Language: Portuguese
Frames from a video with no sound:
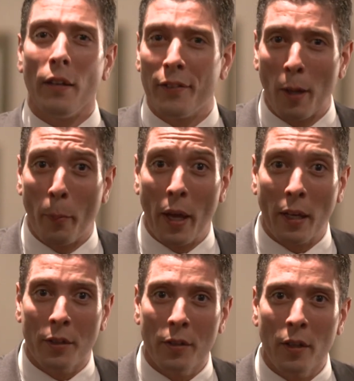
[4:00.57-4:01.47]

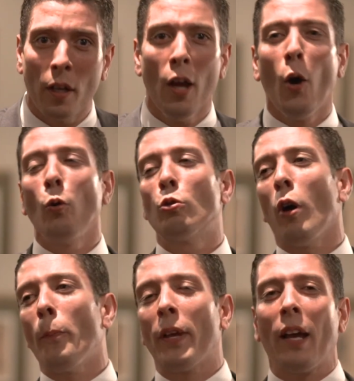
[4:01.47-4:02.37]
Elizabeth, o
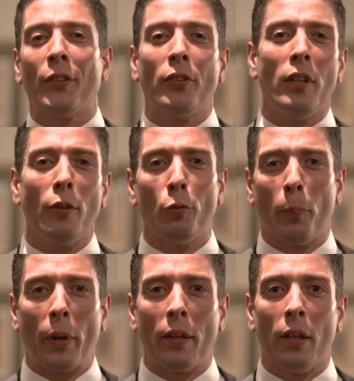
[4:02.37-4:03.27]
top cassino do
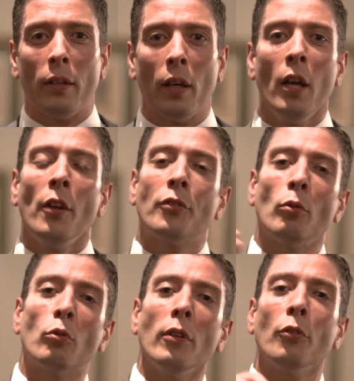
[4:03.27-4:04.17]
planeta.
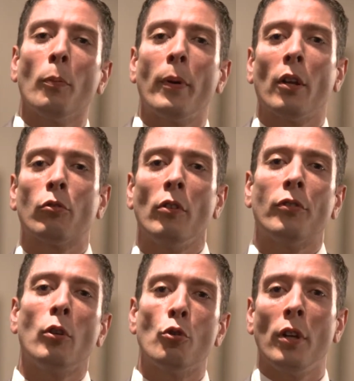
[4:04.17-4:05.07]
São todas
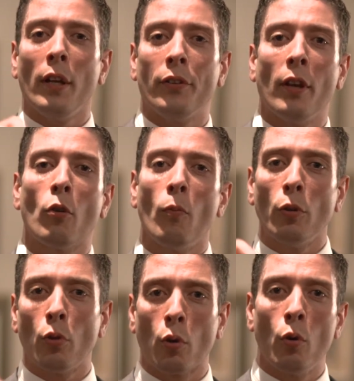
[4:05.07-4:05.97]
operações que eu gerenciei com
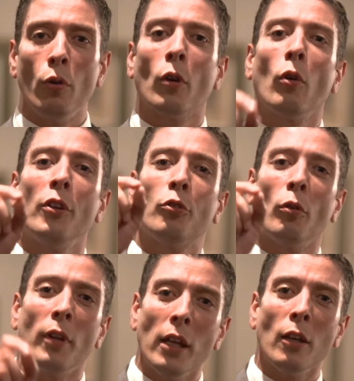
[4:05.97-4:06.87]
muito orgulho e
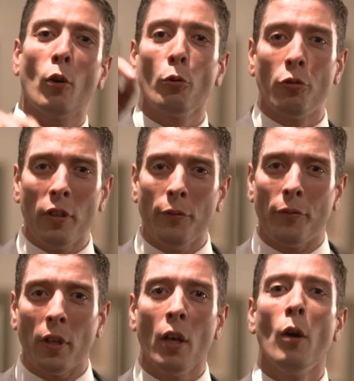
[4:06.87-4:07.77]
colecionei,
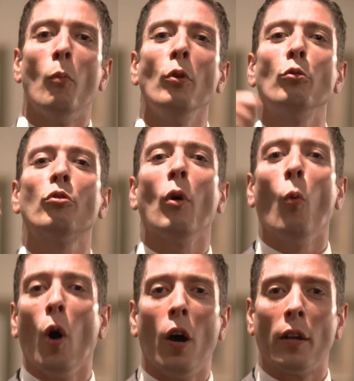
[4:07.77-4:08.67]
inclusive, muitos
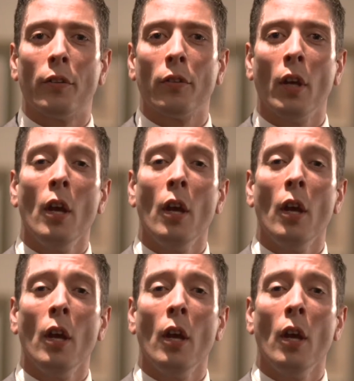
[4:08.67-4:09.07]
awards.